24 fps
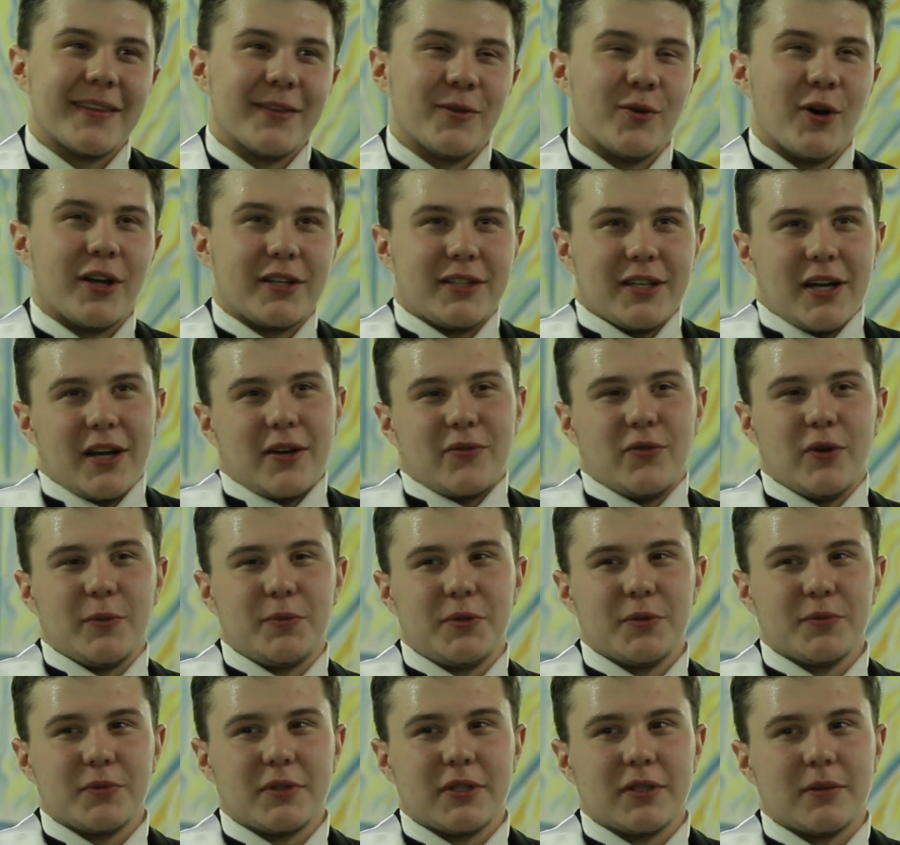Ну, а так, в
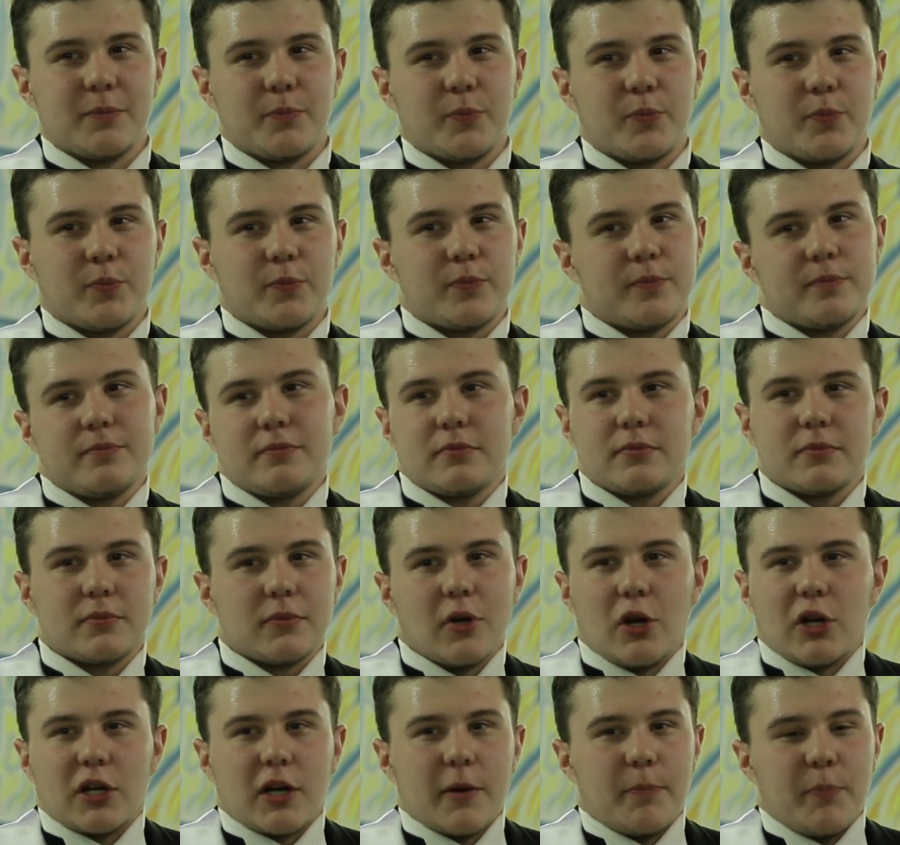общем-то,
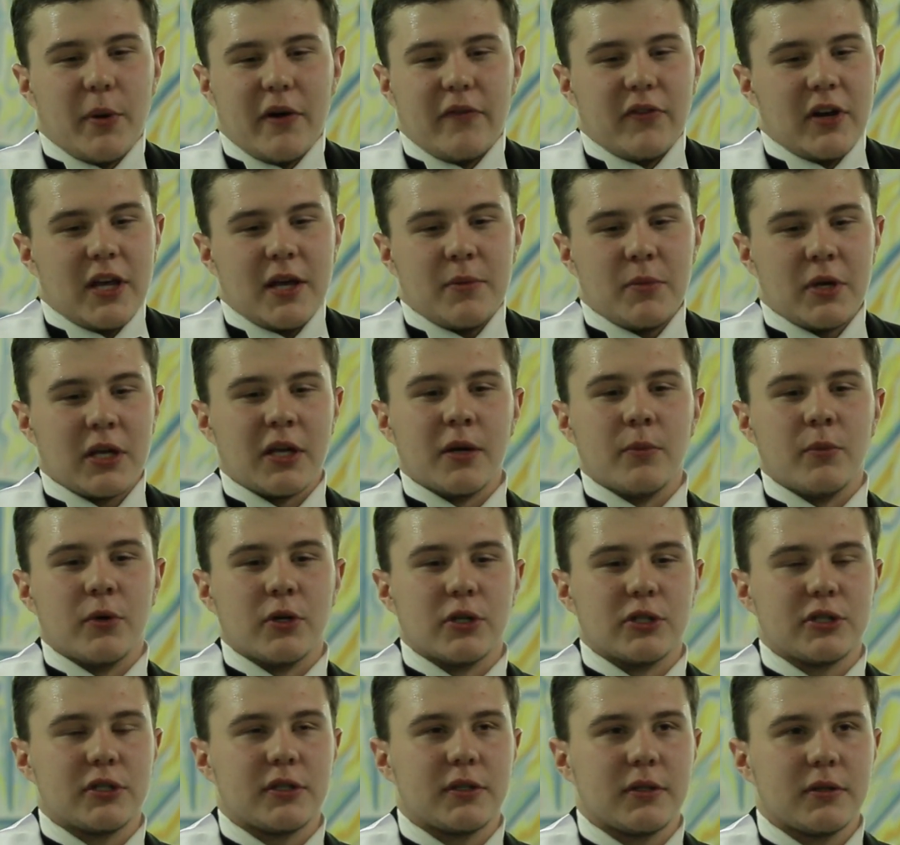только по времени,
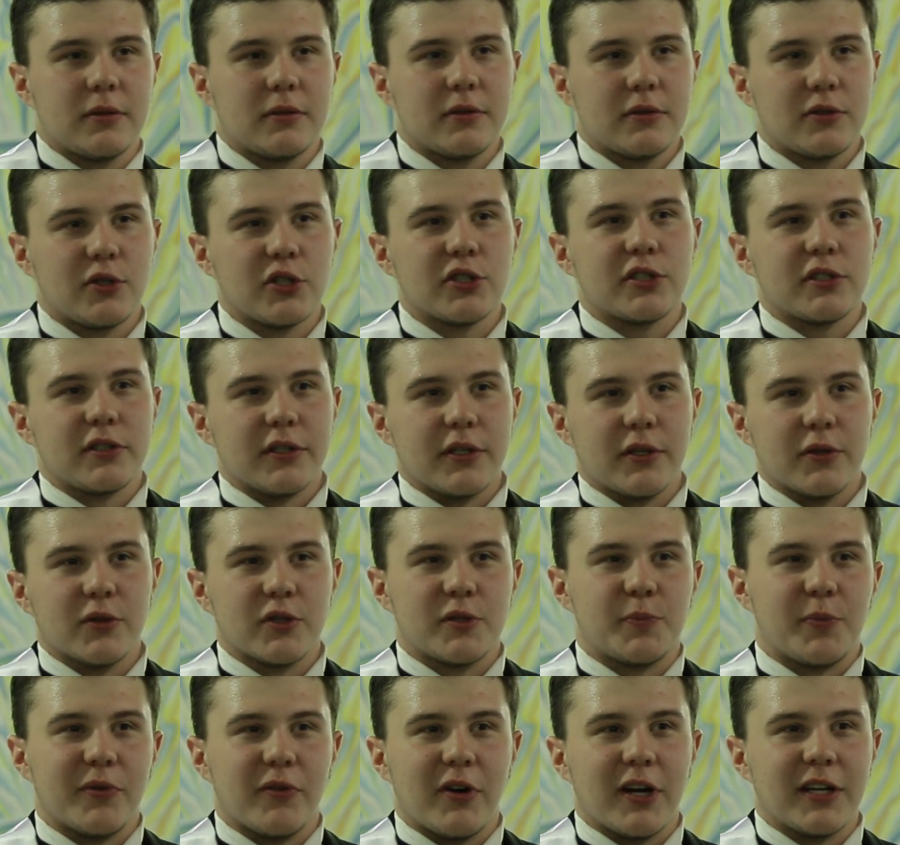может. То, что ты не
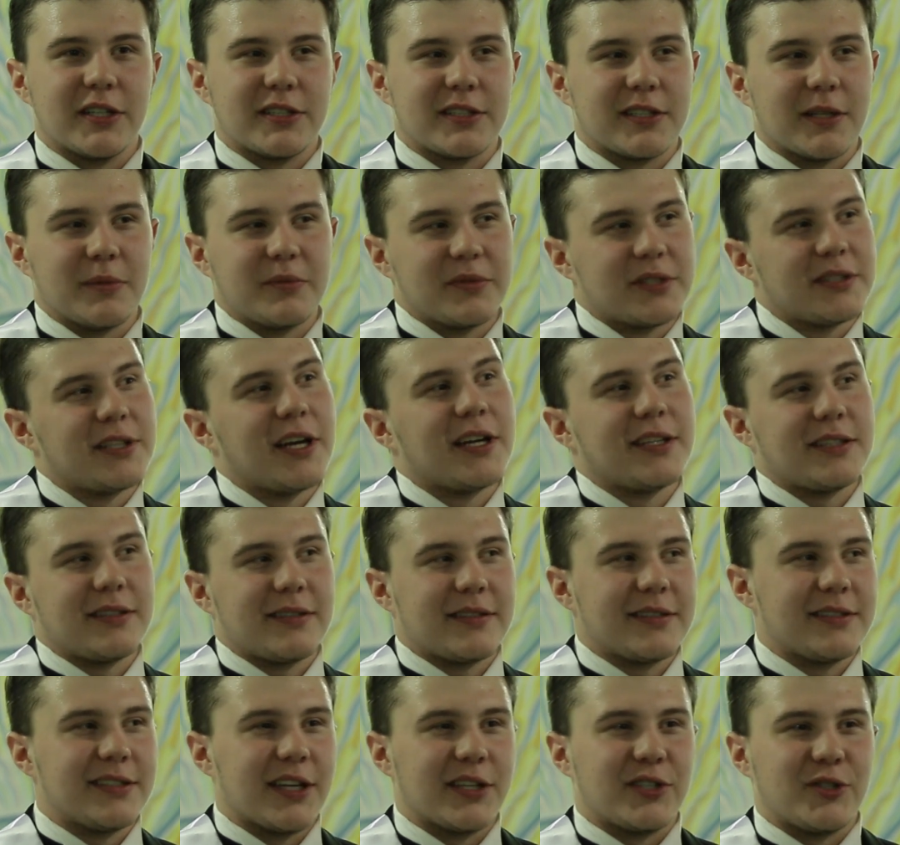успеваешь там сдать
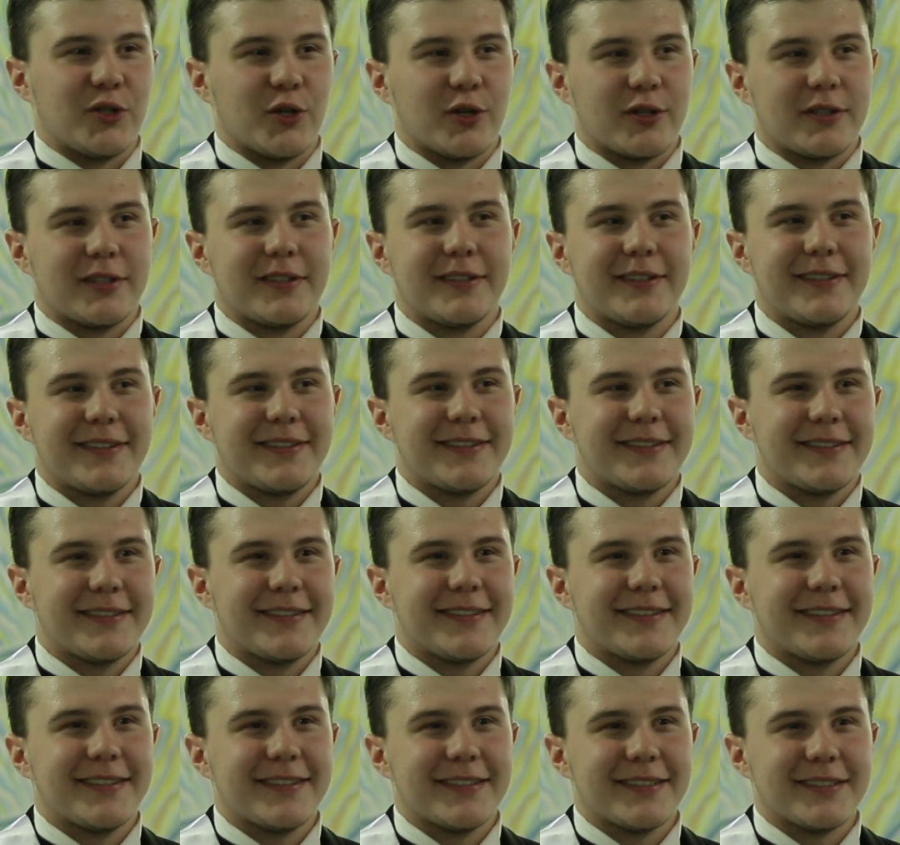зачет,
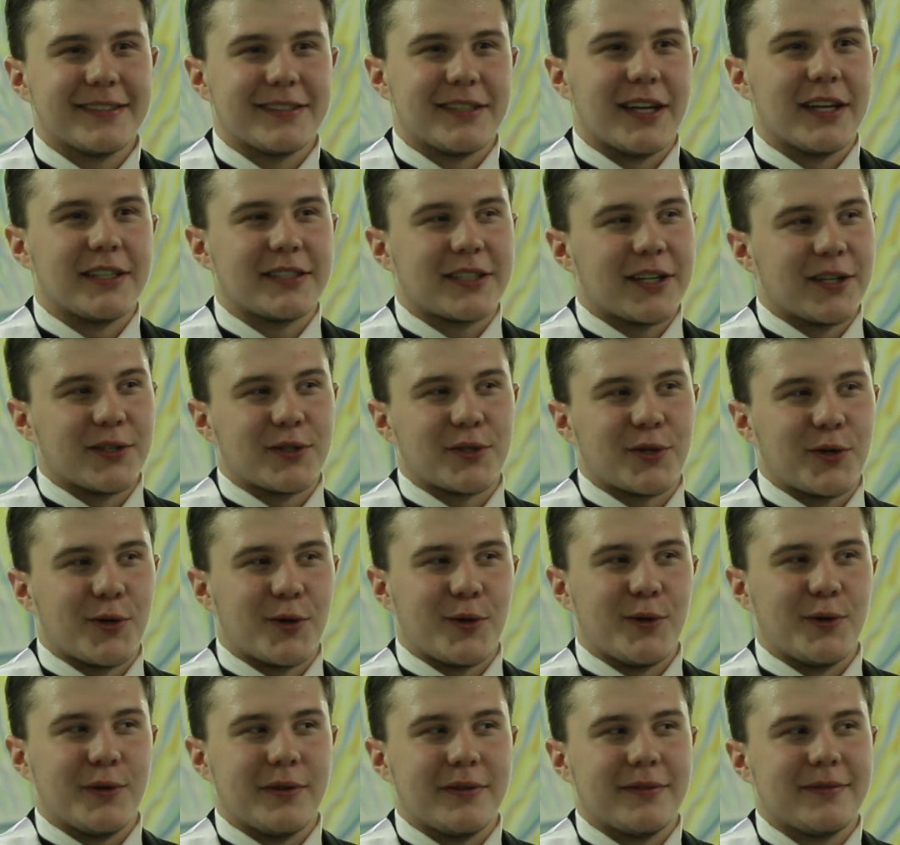сдать
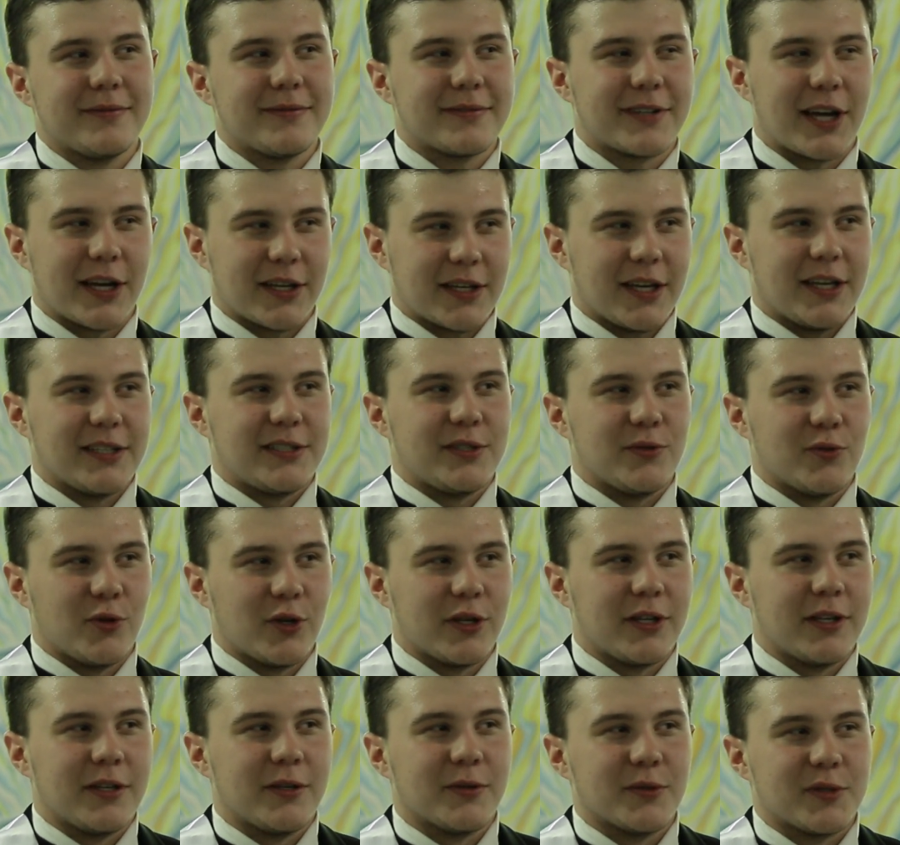контрольную, как я
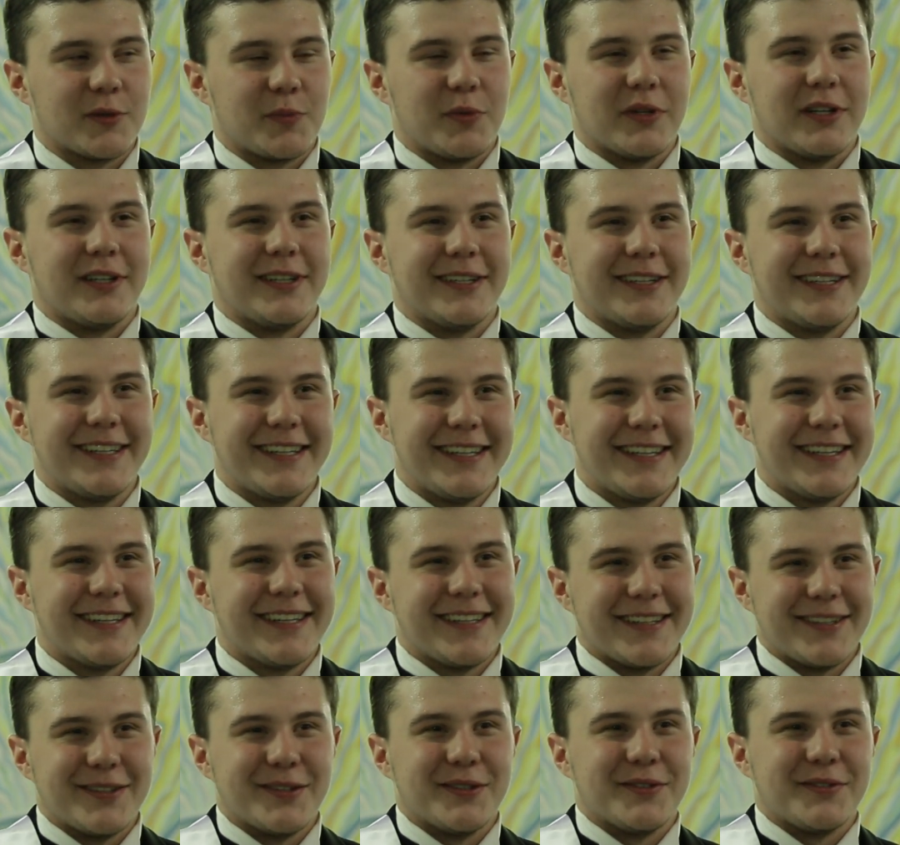сегодня не успел.
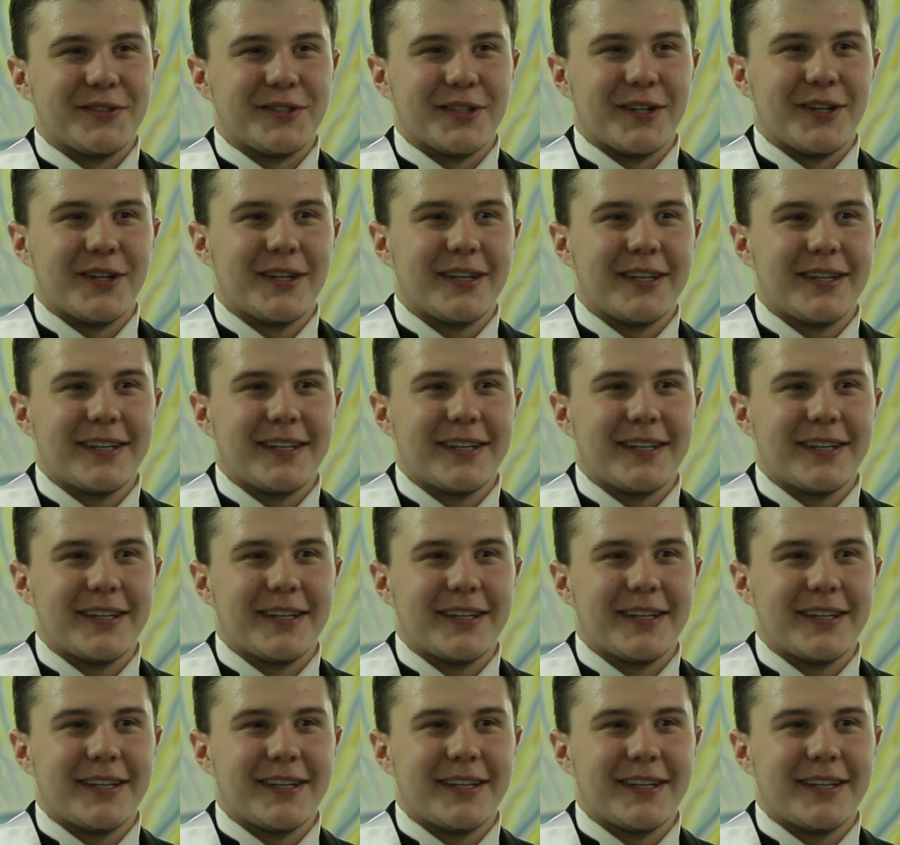Ну и все.